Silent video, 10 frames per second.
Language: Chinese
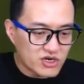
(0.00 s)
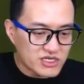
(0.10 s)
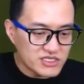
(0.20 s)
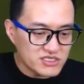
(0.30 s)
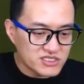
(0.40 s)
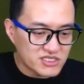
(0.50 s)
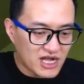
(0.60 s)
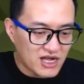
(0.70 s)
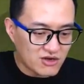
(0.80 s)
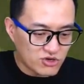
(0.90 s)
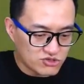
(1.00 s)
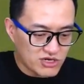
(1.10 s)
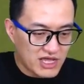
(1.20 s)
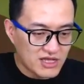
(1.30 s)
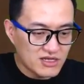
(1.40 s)
肯定是骑它呀，快出
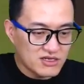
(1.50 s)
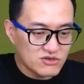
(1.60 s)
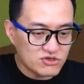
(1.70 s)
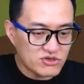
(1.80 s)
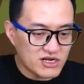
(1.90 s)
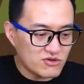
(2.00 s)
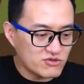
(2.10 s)
来，快出来，让我